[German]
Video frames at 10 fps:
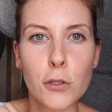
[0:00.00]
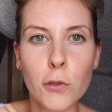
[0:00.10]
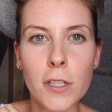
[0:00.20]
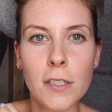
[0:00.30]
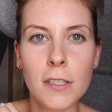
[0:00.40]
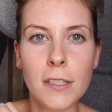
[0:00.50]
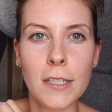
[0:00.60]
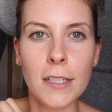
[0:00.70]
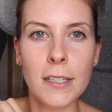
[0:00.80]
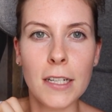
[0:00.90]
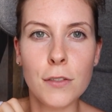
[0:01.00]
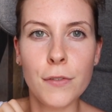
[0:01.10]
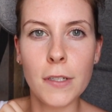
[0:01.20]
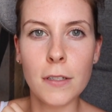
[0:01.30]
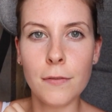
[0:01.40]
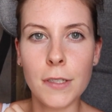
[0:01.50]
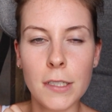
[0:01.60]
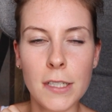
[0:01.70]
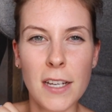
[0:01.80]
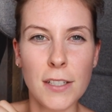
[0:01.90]
dorthin gehen. Ganz viele
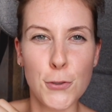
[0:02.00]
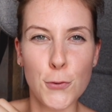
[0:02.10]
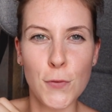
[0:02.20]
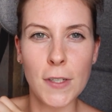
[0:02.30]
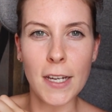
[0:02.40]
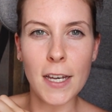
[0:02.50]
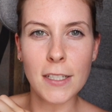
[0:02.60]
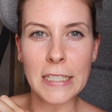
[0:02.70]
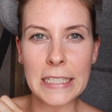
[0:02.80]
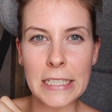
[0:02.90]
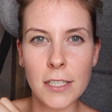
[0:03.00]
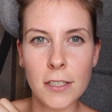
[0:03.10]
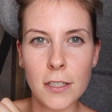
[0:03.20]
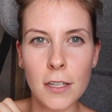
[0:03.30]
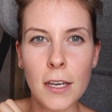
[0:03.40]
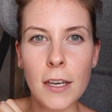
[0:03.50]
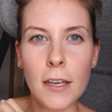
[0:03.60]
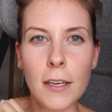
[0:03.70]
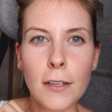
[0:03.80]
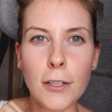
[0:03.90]
vegetarische und vegane Gerichte.
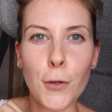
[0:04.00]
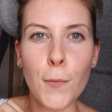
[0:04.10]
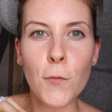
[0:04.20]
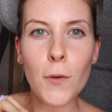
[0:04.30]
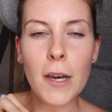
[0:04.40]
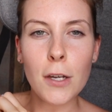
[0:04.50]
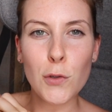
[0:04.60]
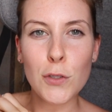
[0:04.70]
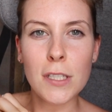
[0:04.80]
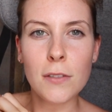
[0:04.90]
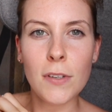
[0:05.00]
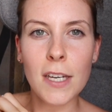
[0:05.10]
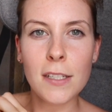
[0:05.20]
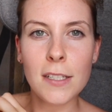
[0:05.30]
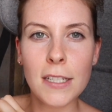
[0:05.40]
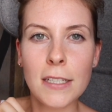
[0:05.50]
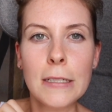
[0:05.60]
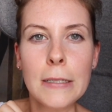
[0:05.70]
Ähm, wir machen uns jetzt fertig,